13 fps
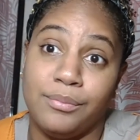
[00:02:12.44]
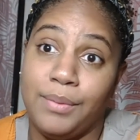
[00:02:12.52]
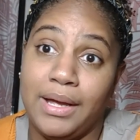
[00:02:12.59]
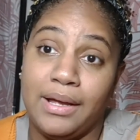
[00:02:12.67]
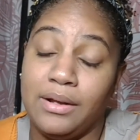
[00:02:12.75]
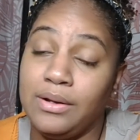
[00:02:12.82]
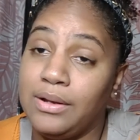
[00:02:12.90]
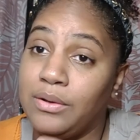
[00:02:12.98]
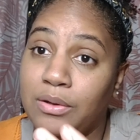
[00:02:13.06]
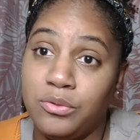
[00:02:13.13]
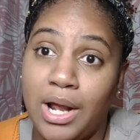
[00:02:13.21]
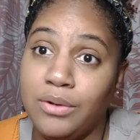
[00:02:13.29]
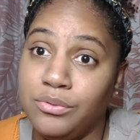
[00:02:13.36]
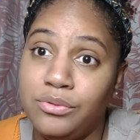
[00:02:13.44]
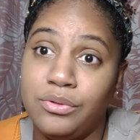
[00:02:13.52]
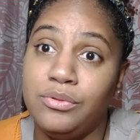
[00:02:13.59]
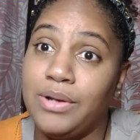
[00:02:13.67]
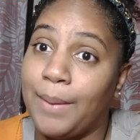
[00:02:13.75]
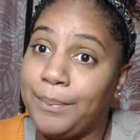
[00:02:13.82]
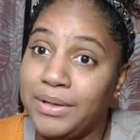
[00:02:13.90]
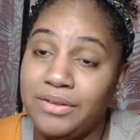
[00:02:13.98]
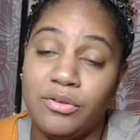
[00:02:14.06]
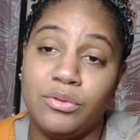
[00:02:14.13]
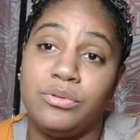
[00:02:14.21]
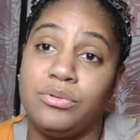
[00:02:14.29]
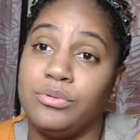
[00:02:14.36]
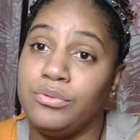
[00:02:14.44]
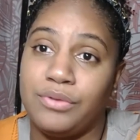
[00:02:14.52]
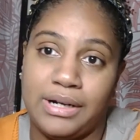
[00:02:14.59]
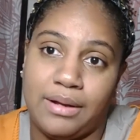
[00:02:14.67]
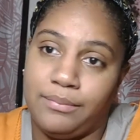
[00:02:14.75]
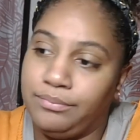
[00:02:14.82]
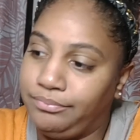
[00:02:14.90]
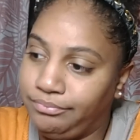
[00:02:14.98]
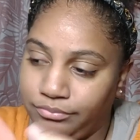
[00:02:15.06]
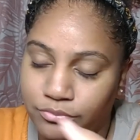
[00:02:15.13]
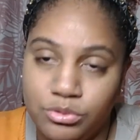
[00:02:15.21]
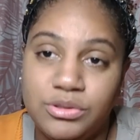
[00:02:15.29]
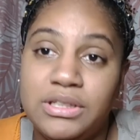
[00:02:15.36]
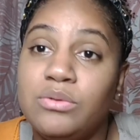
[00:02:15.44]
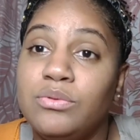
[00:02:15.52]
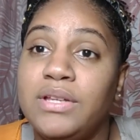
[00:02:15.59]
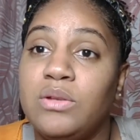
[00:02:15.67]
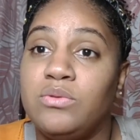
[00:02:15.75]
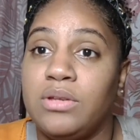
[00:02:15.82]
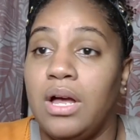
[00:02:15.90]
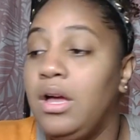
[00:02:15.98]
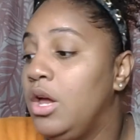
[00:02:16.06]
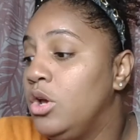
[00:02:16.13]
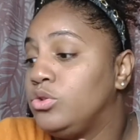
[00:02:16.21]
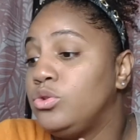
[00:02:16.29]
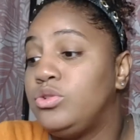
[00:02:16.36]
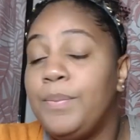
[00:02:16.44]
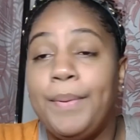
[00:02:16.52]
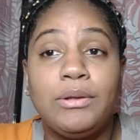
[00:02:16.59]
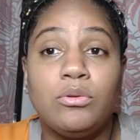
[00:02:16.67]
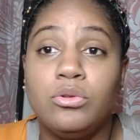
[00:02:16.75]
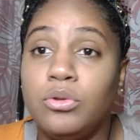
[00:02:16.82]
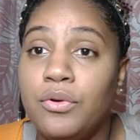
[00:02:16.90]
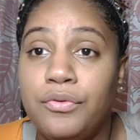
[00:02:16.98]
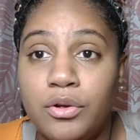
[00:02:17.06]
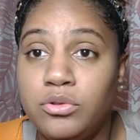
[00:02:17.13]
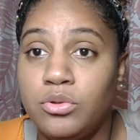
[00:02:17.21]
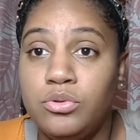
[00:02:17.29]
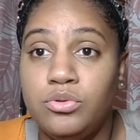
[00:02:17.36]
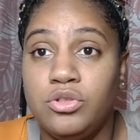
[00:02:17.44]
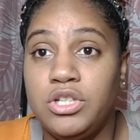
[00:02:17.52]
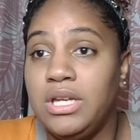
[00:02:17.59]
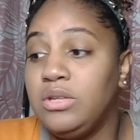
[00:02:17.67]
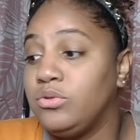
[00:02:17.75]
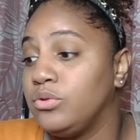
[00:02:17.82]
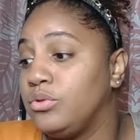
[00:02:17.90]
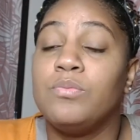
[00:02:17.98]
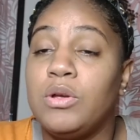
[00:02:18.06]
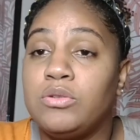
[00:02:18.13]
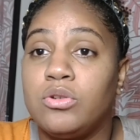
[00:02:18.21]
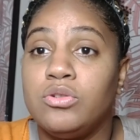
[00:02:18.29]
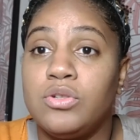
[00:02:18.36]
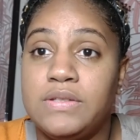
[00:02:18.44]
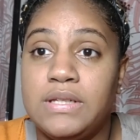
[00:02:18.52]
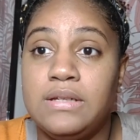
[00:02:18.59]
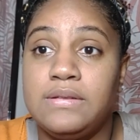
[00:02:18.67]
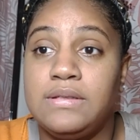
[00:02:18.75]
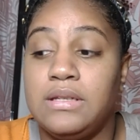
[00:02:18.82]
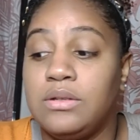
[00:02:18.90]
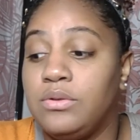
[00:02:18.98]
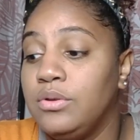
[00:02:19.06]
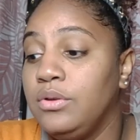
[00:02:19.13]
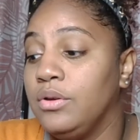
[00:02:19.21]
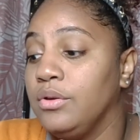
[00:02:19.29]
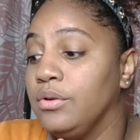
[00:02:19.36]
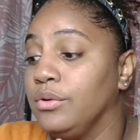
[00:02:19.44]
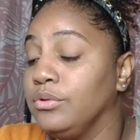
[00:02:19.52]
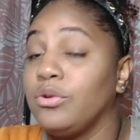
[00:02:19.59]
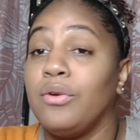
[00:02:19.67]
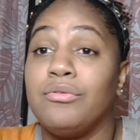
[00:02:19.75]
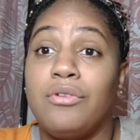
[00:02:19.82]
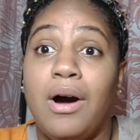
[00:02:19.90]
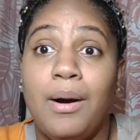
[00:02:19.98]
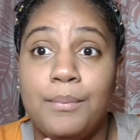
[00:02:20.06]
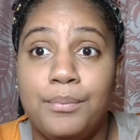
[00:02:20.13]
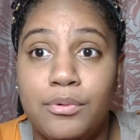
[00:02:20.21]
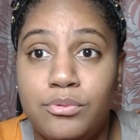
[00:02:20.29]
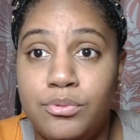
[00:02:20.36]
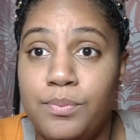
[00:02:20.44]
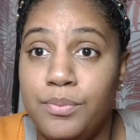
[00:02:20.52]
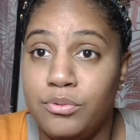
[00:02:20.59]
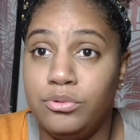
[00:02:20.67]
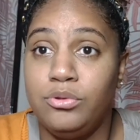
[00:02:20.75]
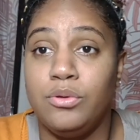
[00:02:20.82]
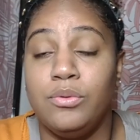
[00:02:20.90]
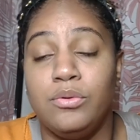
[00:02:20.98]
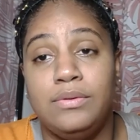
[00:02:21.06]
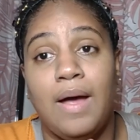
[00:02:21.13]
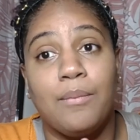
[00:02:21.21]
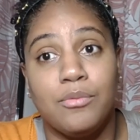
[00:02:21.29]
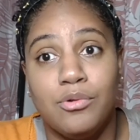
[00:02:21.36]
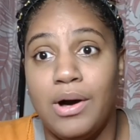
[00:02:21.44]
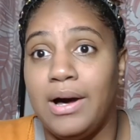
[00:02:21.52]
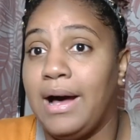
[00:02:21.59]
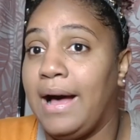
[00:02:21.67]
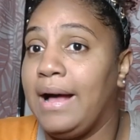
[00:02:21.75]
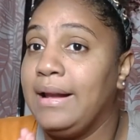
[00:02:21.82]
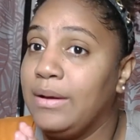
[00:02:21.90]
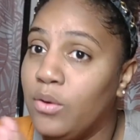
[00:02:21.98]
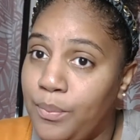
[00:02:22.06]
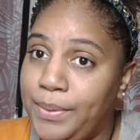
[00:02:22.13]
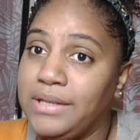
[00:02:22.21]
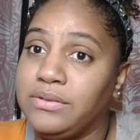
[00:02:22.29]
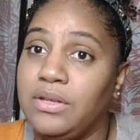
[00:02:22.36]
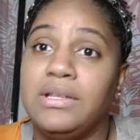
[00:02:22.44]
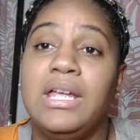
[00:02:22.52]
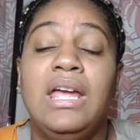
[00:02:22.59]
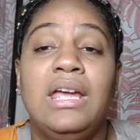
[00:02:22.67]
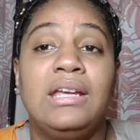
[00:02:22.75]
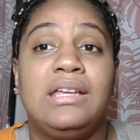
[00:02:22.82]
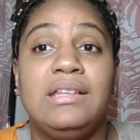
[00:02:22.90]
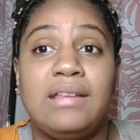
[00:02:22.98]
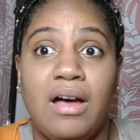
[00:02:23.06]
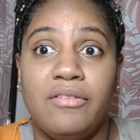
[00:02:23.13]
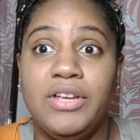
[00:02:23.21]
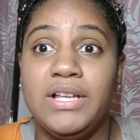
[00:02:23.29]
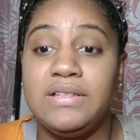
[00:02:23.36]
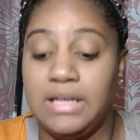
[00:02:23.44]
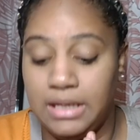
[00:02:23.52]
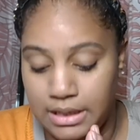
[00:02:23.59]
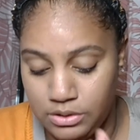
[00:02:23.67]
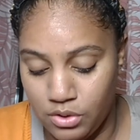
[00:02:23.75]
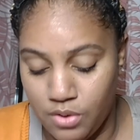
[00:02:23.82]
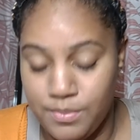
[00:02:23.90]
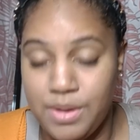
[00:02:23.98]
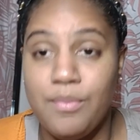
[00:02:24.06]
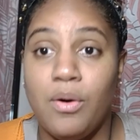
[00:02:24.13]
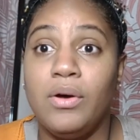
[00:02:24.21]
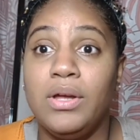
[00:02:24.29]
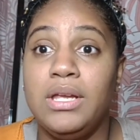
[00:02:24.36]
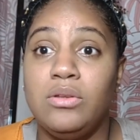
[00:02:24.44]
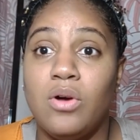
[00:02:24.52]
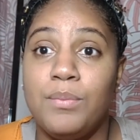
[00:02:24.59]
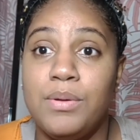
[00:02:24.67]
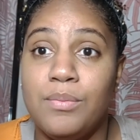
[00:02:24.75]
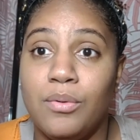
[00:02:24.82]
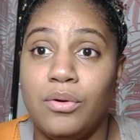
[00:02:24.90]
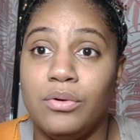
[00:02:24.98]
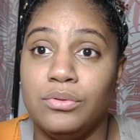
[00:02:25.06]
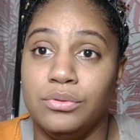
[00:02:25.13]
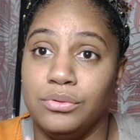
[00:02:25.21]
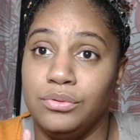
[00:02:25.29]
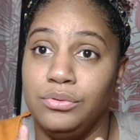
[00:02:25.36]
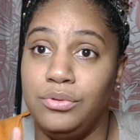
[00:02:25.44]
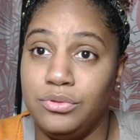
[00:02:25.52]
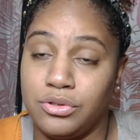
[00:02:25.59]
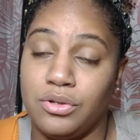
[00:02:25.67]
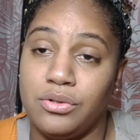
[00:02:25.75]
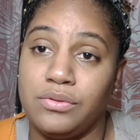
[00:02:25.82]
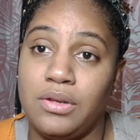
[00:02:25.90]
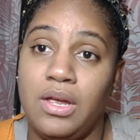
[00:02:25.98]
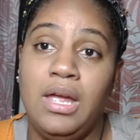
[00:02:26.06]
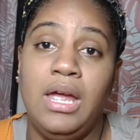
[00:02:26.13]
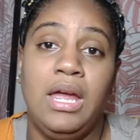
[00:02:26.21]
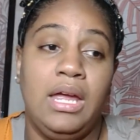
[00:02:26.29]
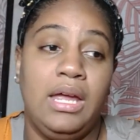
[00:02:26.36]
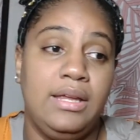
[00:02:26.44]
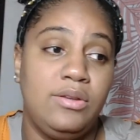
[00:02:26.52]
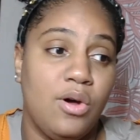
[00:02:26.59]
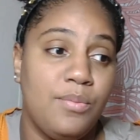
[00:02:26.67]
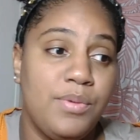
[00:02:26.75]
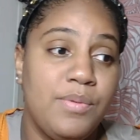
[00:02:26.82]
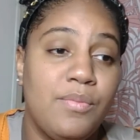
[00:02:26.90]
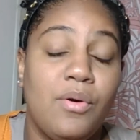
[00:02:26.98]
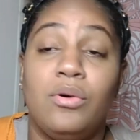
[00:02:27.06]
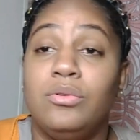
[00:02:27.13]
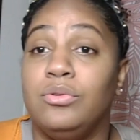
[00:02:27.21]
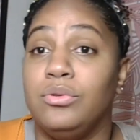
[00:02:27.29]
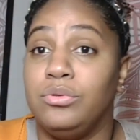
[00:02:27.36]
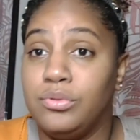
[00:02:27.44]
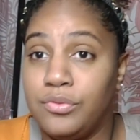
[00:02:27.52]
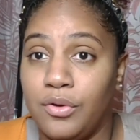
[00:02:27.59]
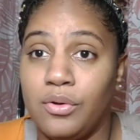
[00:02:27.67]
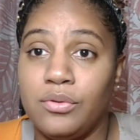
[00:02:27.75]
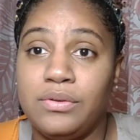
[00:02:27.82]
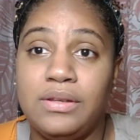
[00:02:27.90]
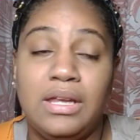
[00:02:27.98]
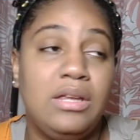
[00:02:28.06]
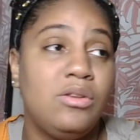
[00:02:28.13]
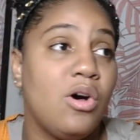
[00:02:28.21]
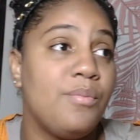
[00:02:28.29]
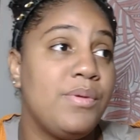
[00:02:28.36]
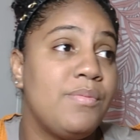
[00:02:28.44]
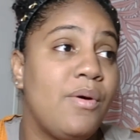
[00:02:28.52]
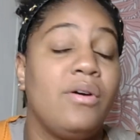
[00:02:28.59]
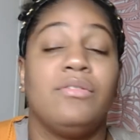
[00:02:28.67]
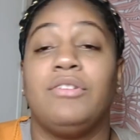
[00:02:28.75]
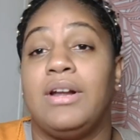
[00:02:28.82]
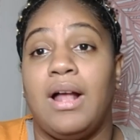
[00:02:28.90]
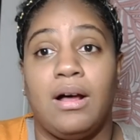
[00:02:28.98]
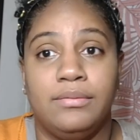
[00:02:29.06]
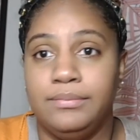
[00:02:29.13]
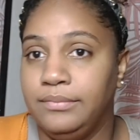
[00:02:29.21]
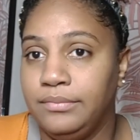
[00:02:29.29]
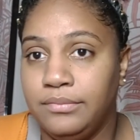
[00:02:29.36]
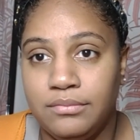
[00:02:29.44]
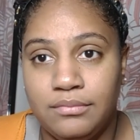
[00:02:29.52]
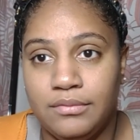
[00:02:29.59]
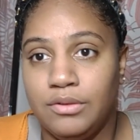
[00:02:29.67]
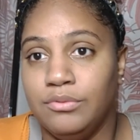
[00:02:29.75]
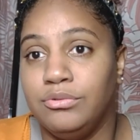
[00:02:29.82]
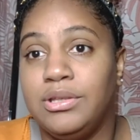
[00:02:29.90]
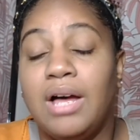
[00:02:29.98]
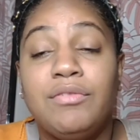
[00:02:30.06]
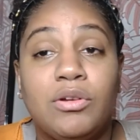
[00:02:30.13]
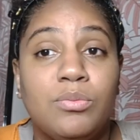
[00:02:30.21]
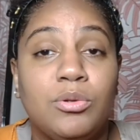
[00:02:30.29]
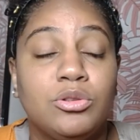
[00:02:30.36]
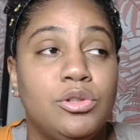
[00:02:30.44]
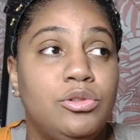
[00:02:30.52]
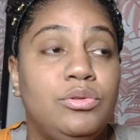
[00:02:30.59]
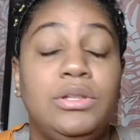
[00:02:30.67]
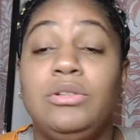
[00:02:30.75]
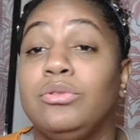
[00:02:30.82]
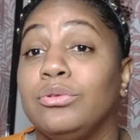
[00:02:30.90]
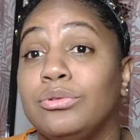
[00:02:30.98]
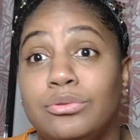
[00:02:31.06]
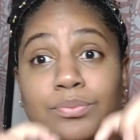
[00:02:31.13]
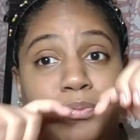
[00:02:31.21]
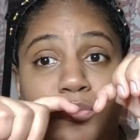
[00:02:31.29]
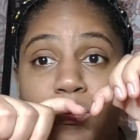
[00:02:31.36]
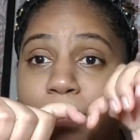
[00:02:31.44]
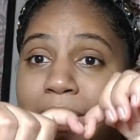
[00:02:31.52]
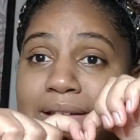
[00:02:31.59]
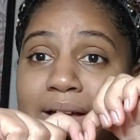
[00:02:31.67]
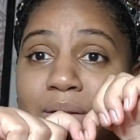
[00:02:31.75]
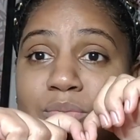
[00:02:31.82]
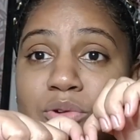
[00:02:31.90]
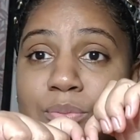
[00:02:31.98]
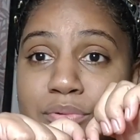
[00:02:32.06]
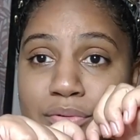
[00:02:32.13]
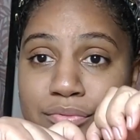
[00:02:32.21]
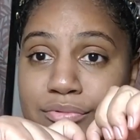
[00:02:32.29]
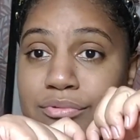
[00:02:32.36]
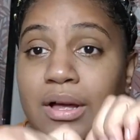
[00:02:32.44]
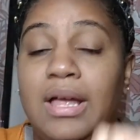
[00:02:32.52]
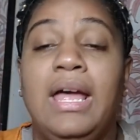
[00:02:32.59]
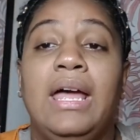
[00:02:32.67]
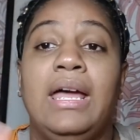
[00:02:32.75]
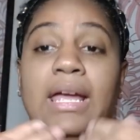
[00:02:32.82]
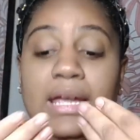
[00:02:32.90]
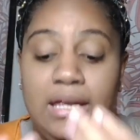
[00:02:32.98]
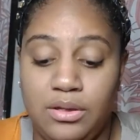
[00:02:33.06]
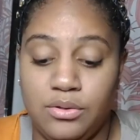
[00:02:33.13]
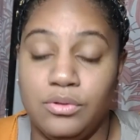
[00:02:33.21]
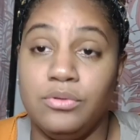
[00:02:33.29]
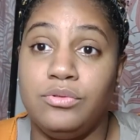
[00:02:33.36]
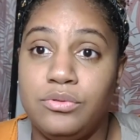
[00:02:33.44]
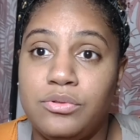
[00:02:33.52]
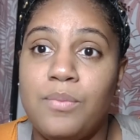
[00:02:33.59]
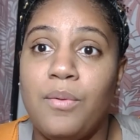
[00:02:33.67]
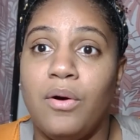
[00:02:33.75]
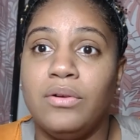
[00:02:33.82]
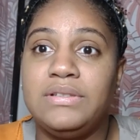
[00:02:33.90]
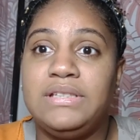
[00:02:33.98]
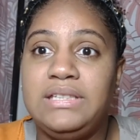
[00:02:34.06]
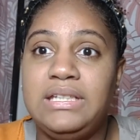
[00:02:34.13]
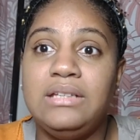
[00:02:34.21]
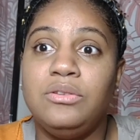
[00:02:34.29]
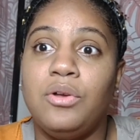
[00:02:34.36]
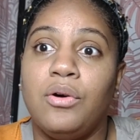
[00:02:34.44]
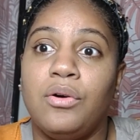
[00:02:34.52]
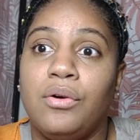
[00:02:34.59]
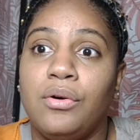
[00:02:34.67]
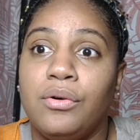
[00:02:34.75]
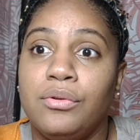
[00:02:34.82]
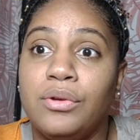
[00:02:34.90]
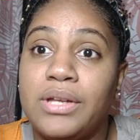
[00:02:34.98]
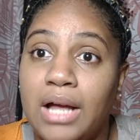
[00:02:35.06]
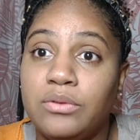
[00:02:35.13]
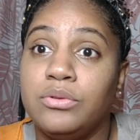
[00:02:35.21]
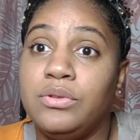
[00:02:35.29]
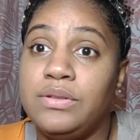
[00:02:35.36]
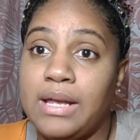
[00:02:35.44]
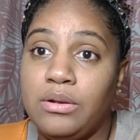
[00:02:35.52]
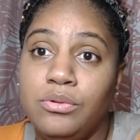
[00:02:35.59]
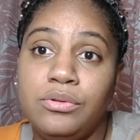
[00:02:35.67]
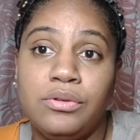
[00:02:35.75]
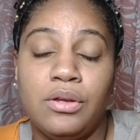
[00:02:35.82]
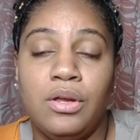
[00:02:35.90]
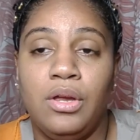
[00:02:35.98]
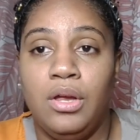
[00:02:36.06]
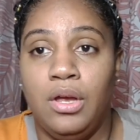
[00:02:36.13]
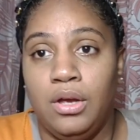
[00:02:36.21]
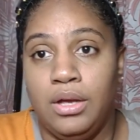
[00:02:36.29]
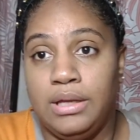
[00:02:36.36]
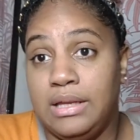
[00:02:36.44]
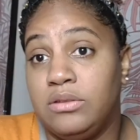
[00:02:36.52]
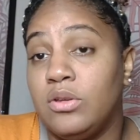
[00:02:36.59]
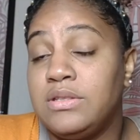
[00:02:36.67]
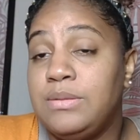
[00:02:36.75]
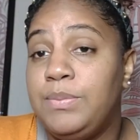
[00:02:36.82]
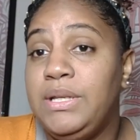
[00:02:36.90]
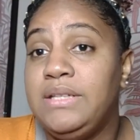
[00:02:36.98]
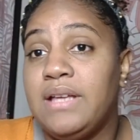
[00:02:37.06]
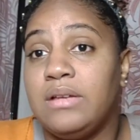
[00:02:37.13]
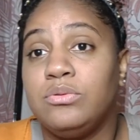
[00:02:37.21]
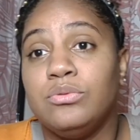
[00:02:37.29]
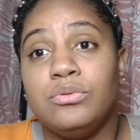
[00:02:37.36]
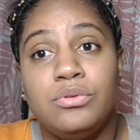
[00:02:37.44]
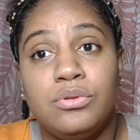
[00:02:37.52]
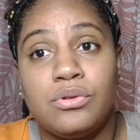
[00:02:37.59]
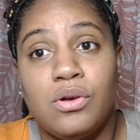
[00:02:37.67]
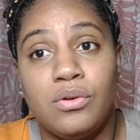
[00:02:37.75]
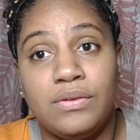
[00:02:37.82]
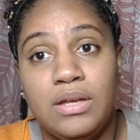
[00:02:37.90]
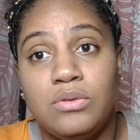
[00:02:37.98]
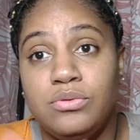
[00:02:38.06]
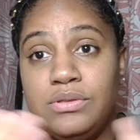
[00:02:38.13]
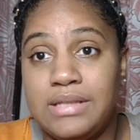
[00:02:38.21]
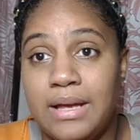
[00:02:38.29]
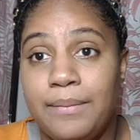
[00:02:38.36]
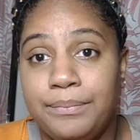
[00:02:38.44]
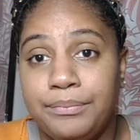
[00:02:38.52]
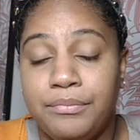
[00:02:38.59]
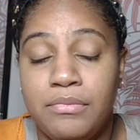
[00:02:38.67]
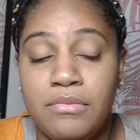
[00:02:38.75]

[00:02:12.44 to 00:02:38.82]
ben, de la lutte, de la prévention, voilà tout ce qui concerne ça. Je ne suis pas trop trop forte sur le sujet. Je, moi, ce que je sais, c'est que euh, j'envoie beaucoup beaucoup de d'amour aux personnes qui traversent énormément énormément euh, de choses, énormément de souffrances, énormément voilà. Vous savez comment je suis, j'en tout plein d'amour pour vous. Et euh, justement, si dans le cadre de cette lutte et sensibilisation du cancer du sein,